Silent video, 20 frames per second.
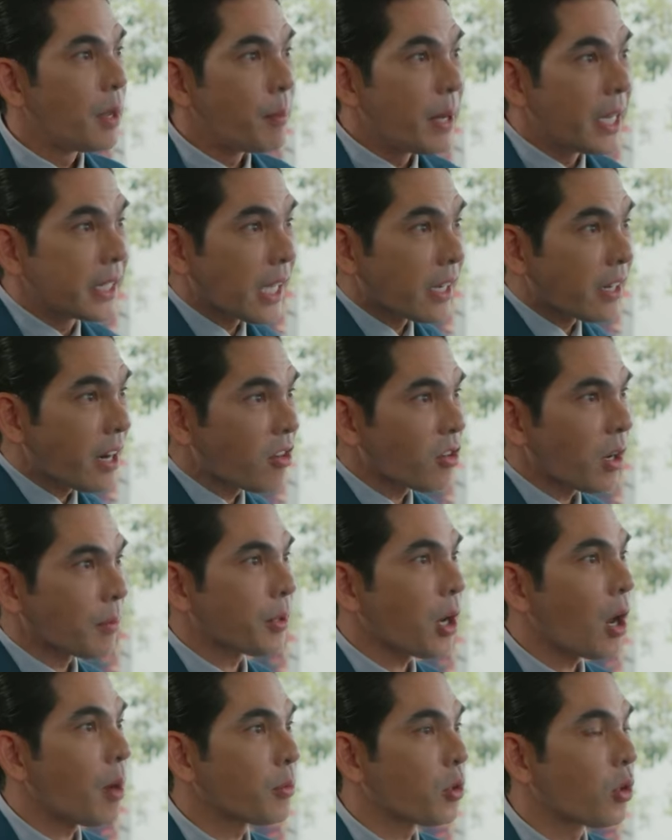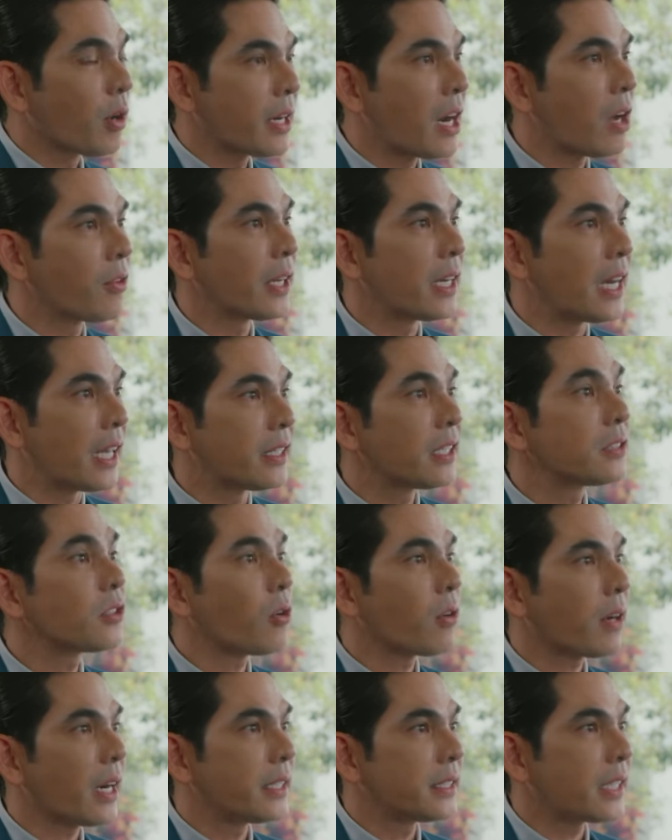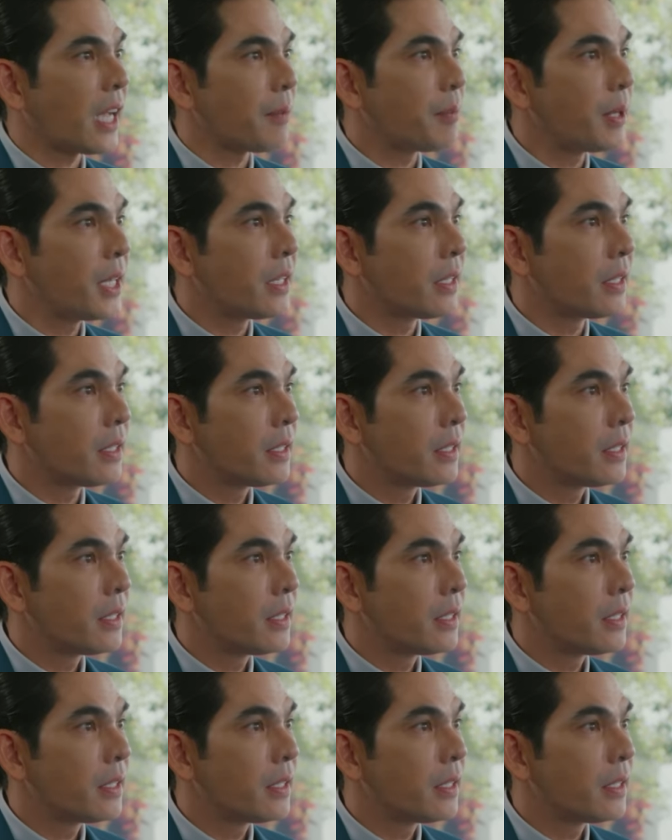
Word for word: มีแต่เรากับครอบครัวเรานั่นแหละที่ต้องเกรงใจพี่